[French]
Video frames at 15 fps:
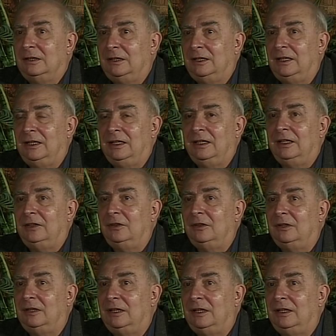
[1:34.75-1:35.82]
les,
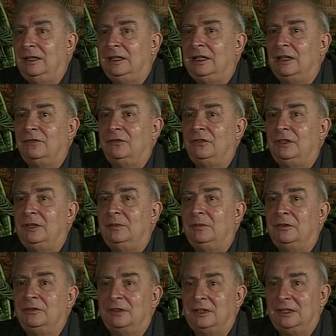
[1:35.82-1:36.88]
les, les, quatre
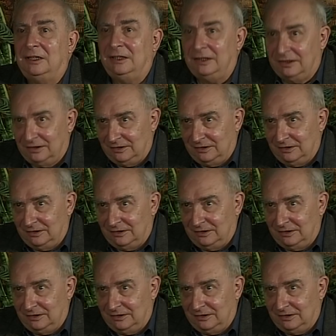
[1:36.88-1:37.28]
films, enfin les,